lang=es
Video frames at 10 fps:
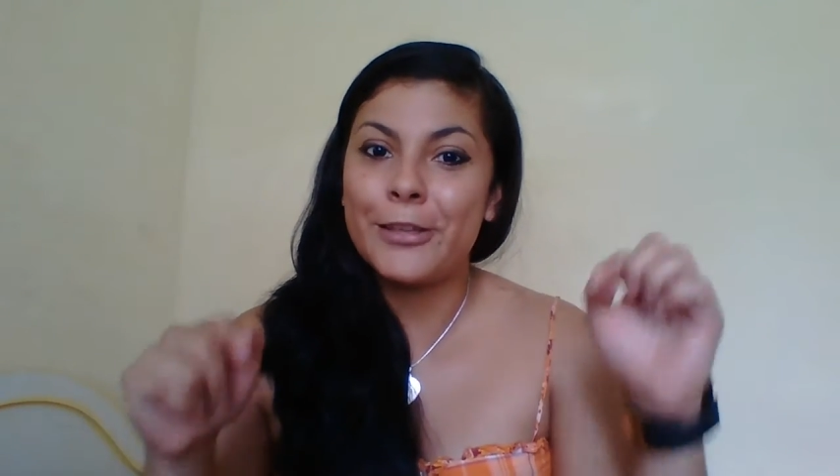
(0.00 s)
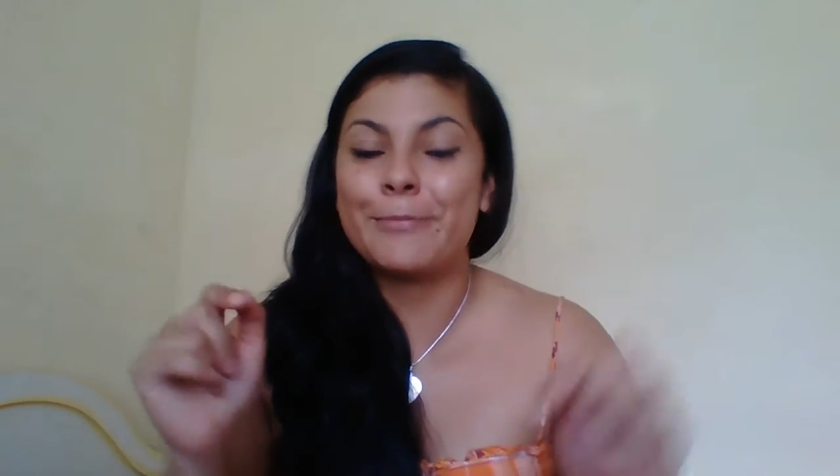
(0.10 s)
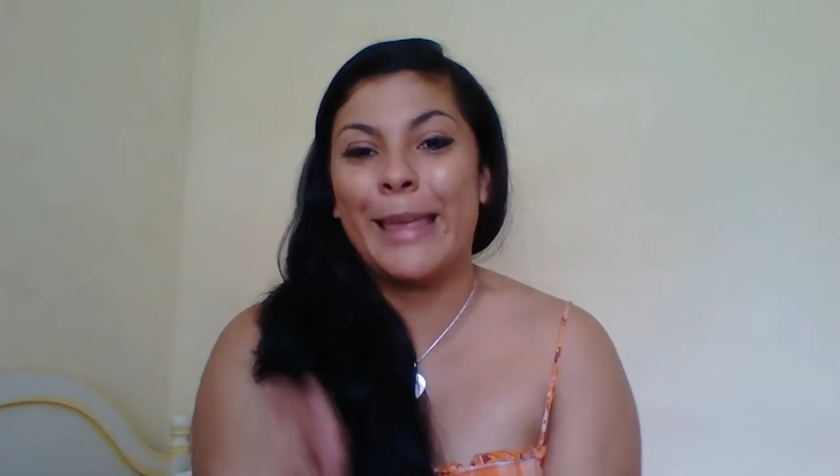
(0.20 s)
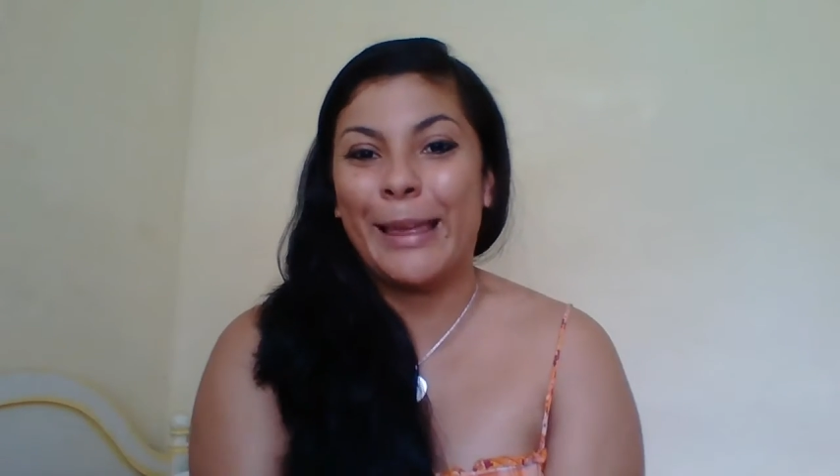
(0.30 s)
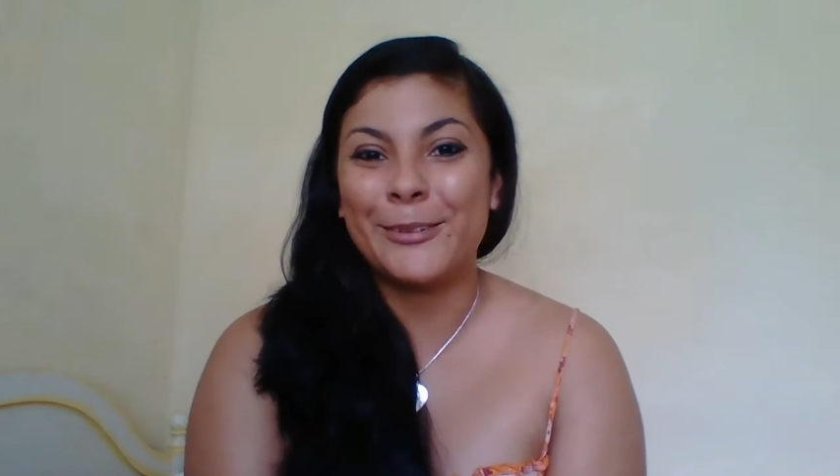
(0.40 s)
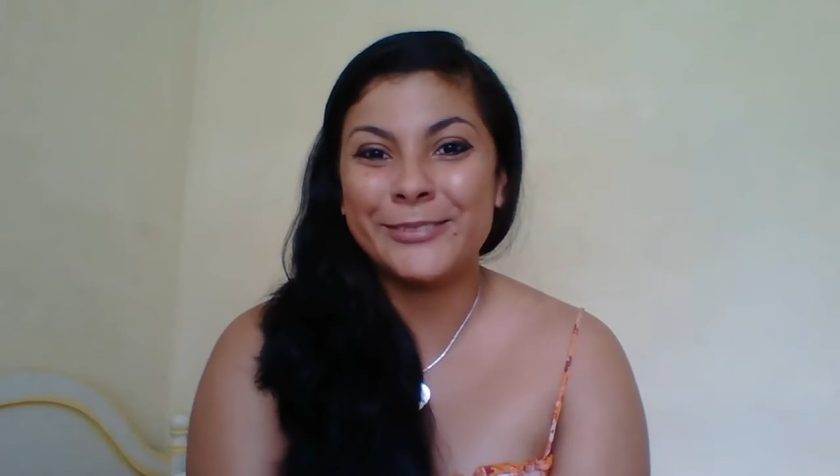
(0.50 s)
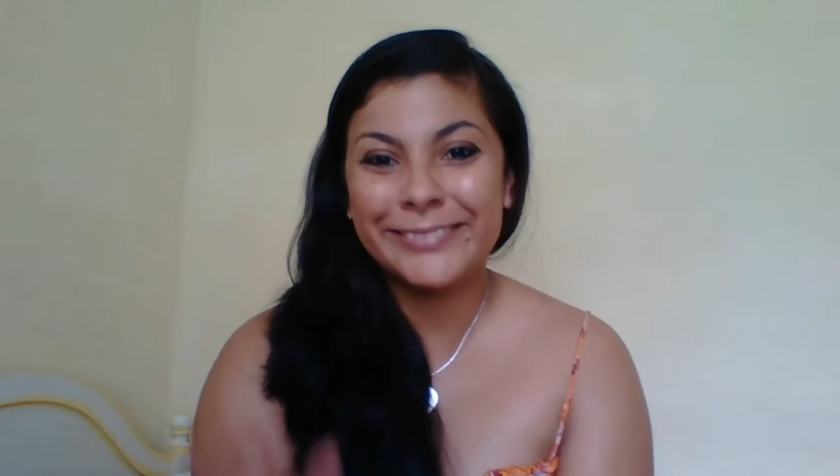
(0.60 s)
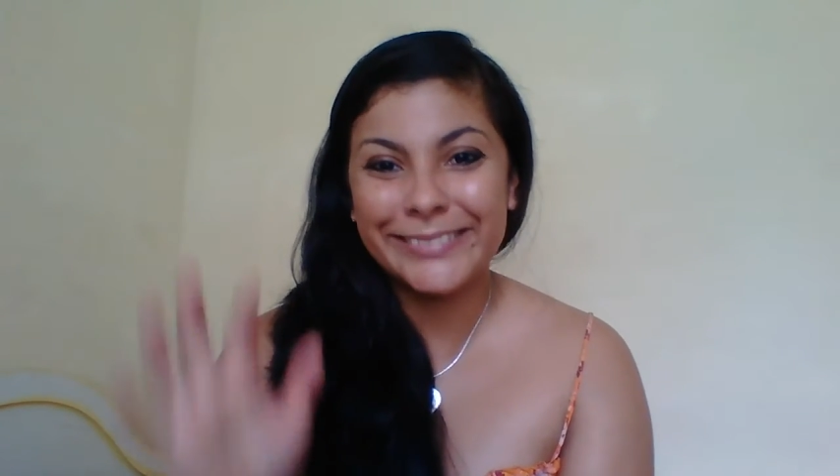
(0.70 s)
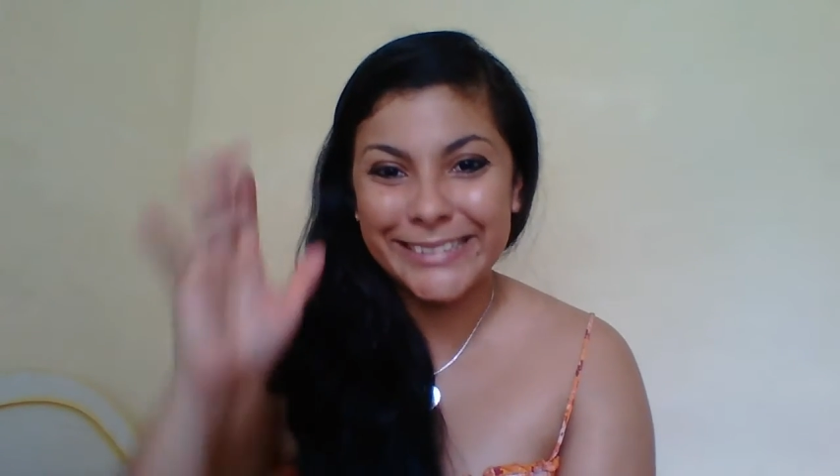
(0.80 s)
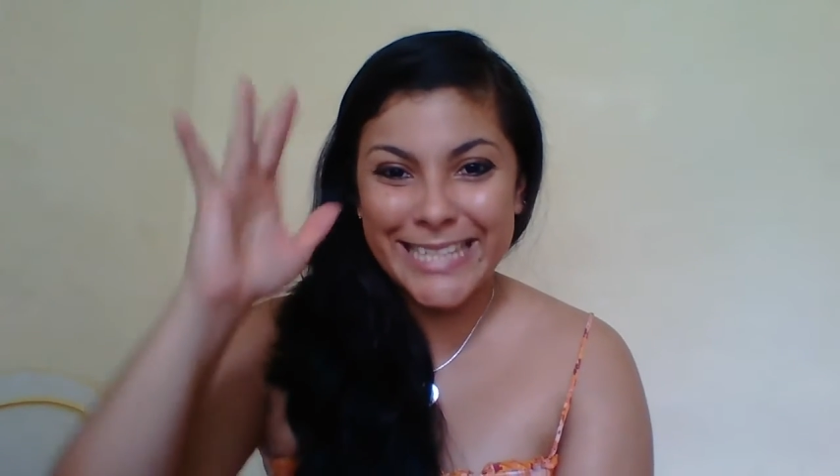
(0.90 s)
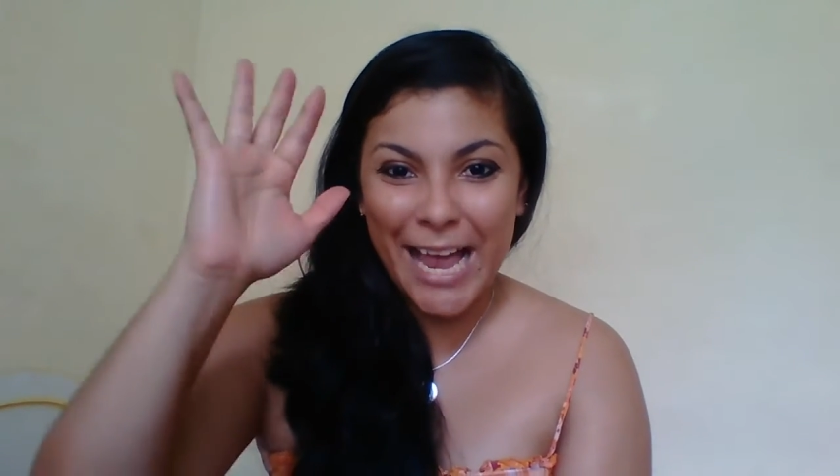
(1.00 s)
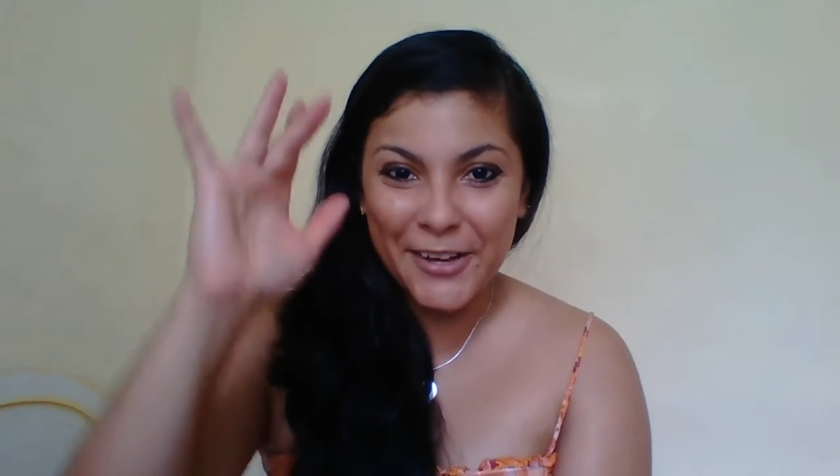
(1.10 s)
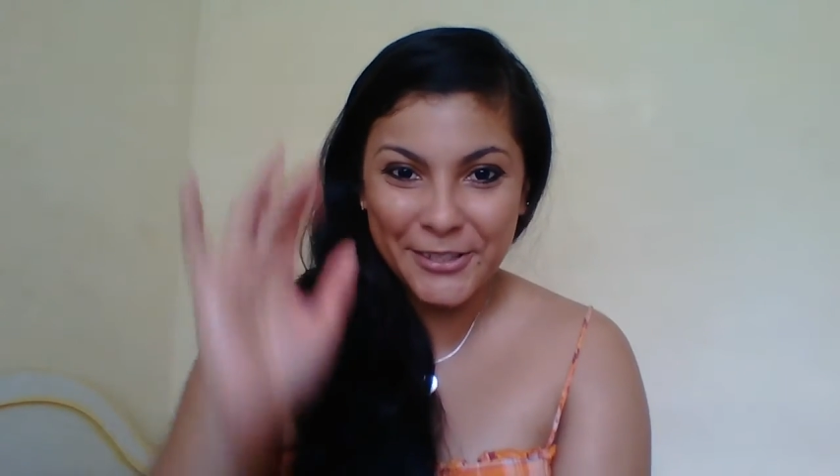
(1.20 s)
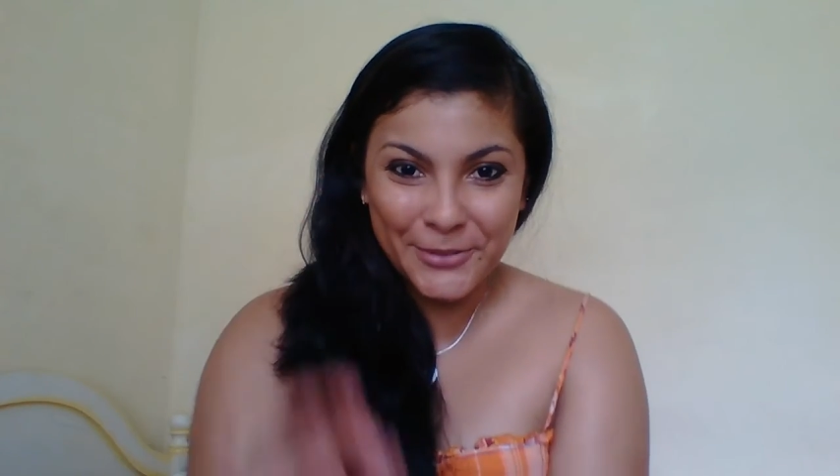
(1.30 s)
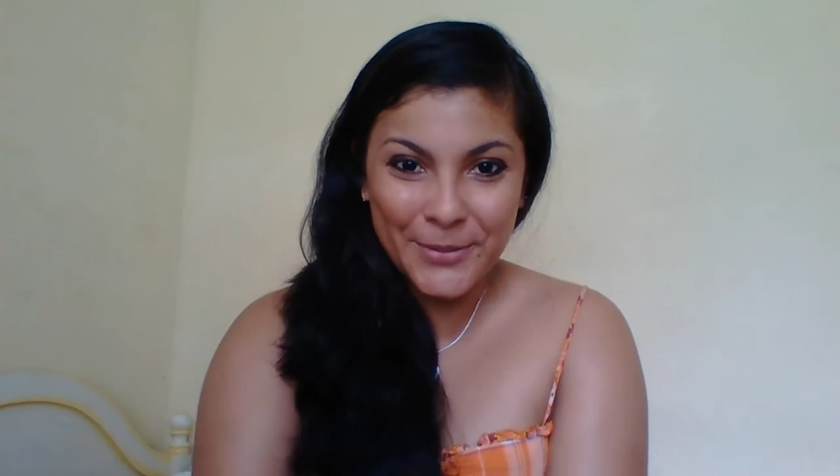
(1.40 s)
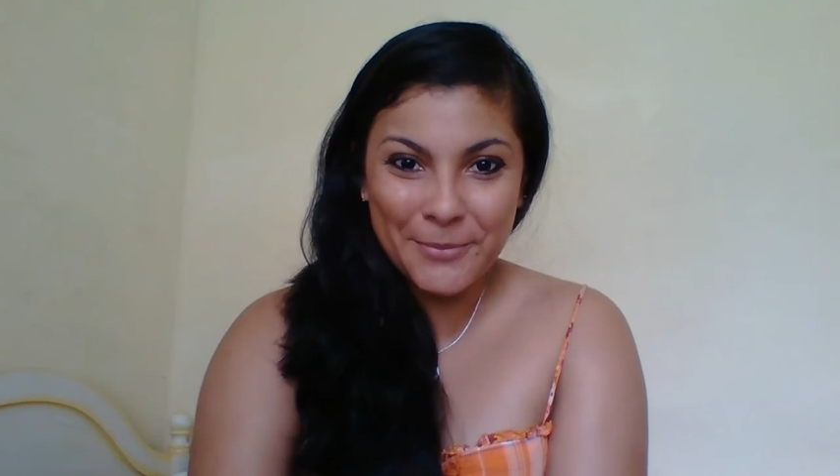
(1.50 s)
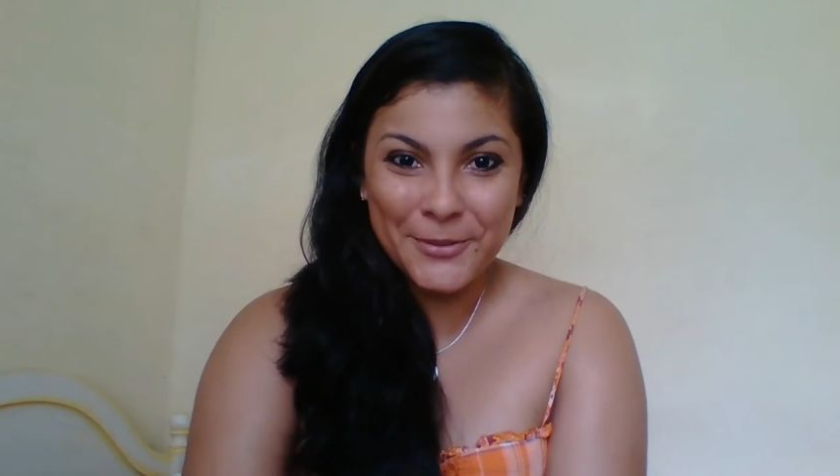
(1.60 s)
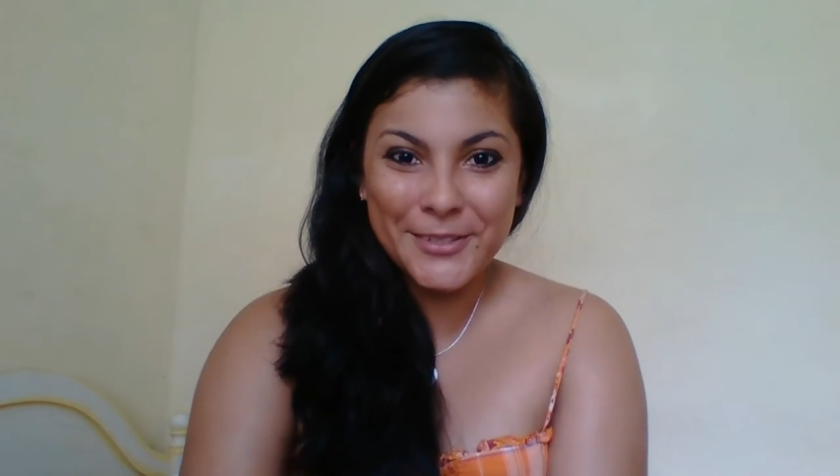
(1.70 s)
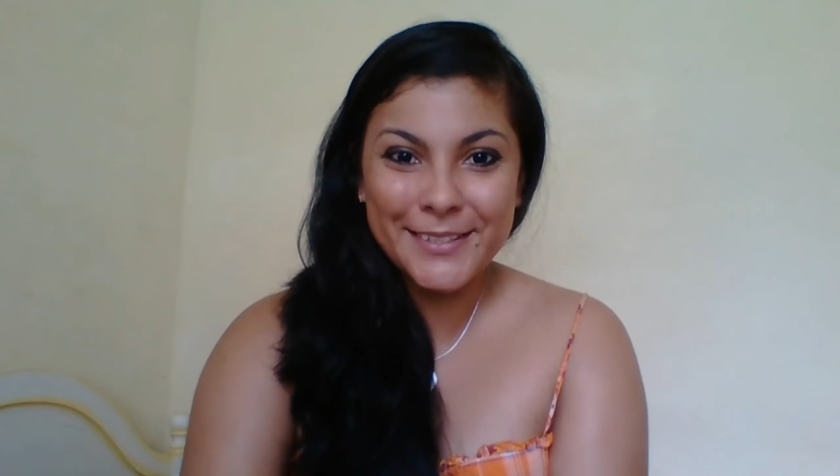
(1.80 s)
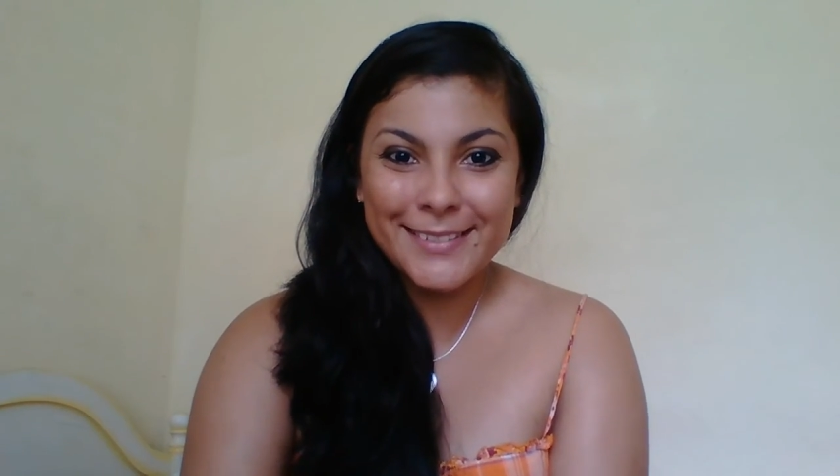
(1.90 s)
del video. Chao, nos
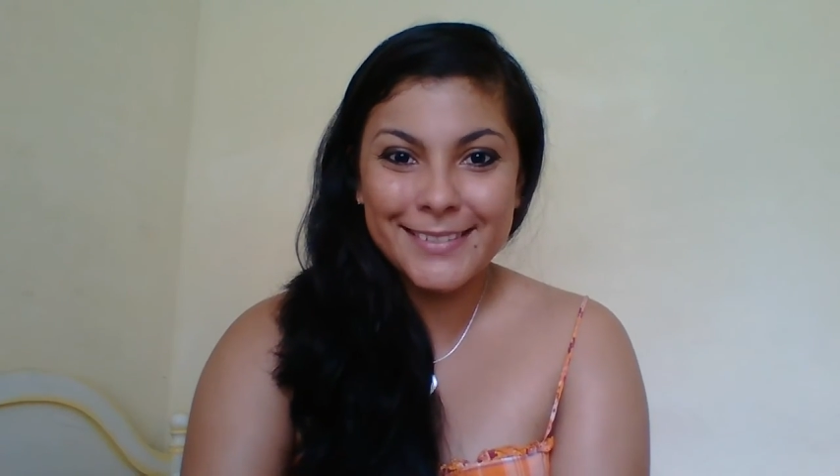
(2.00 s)
vemos.